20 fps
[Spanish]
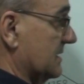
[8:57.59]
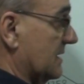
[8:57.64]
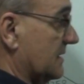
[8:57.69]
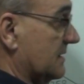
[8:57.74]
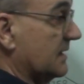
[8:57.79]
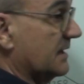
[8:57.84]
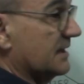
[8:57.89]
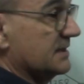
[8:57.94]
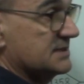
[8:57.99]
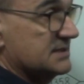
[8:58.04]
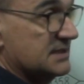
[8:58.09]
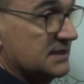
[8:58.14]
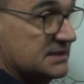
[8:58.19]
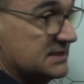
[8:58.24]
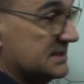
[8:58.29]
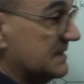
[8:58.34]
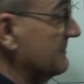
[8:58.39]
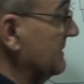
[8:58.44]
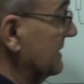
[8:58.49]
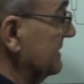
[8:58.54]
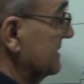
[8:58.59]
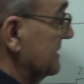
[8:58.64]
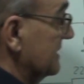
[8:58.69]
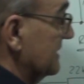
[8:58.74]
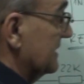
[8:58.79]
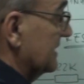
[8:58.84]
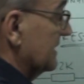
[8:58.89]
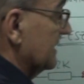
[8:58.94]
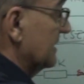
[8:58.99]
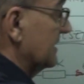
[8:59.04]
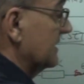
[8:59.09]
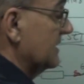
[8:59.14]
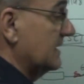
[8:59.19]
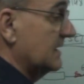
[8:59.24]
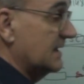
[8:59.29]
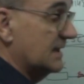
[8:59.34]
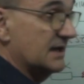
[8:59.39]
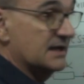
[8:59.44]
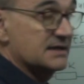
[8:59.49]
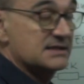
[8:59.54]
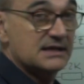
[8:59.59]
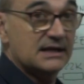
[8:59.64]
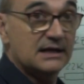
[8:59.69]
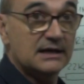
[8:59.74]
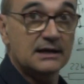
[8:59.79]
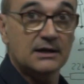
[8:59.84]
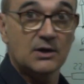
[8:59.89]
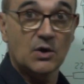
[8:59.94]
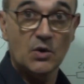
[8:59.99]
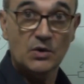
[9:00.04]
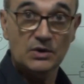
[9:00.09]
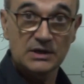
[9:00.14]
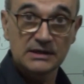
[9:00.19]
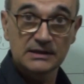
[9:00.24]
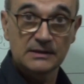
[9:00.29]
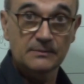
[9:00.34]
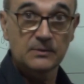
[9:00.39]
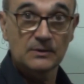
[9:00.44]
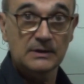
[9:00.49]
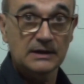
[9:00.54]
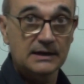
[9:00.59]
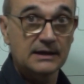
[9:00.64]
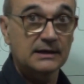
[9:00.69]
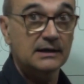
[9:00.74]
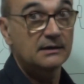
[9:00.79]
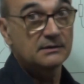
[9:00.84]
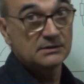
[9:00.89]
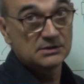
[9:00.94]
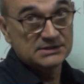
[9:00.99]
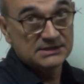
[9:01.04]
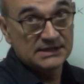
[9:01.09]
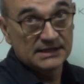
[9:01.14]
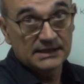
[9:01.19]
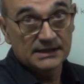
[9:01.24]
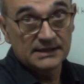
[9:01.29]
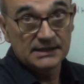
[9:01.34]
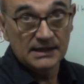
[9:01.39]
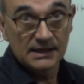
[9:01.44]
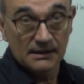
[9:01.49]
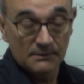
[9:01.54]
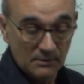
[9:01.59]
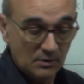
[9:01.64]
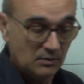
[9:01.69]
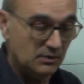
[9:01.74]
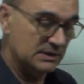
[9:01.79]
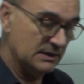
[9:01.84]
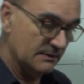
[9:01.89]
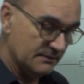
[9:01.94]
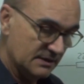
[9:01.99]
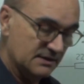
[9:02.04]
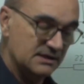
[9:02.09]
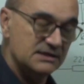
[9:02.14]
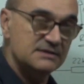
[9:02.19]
Es decir, que si se mantiene esa corriente por la carga, seguiría otra vez